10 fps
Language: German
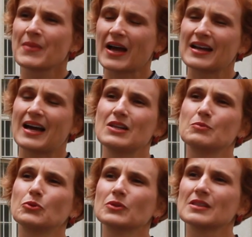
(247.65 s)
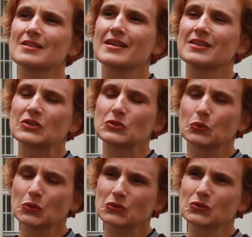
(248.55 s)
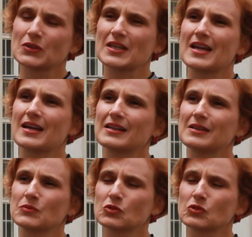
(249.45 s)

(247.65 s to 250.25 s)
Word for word: an alle Bundesländer zurückzukehren ähm,